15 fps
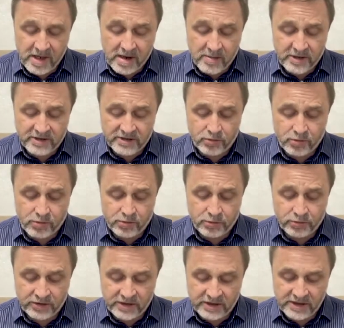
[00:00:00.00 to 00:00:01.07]
поскольку
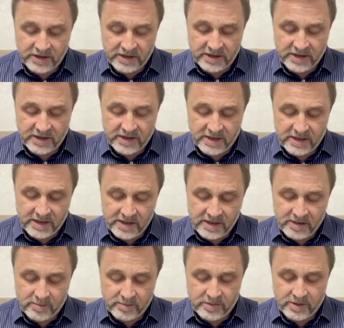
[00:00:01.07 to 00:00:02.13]
Ты
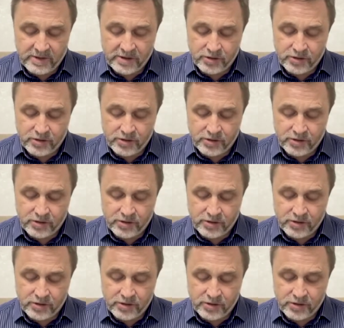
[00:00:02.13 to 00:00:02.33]
им